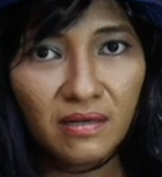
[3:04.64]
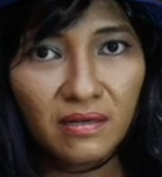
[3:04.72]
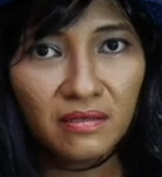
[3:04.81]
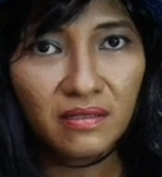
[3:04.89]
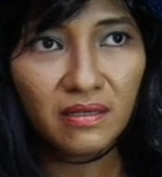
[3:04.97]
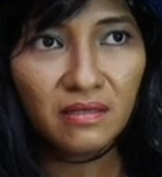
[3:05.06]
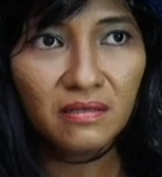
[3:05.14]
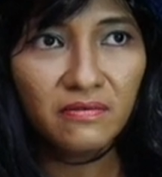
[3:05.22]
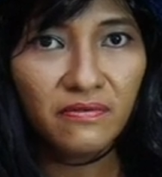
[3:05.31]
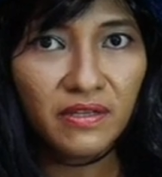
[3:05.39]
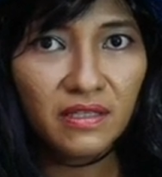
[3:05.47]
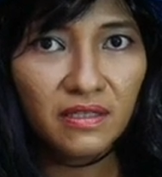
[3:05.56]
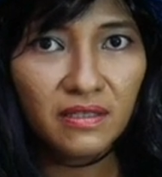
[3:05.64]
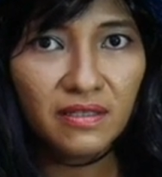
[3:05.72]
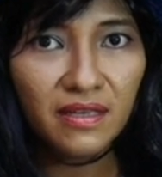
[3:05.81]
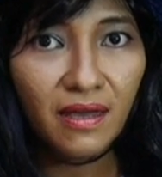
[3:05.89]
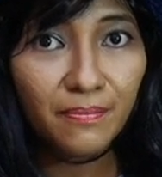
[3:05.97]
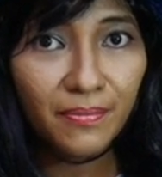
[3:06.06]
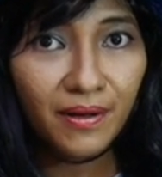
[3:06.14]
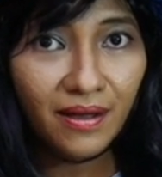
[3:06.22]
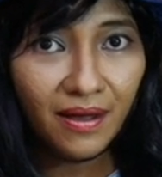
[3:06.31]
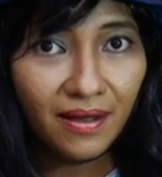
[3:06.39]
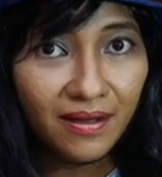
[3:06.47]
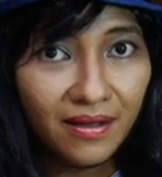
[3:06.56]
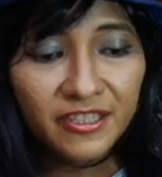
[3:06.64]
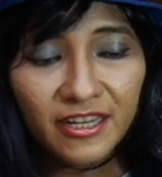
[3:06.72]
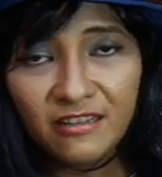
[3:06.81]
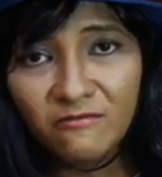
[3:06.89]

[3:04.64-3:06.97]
kenal Sherilyn Fenn ini siapa.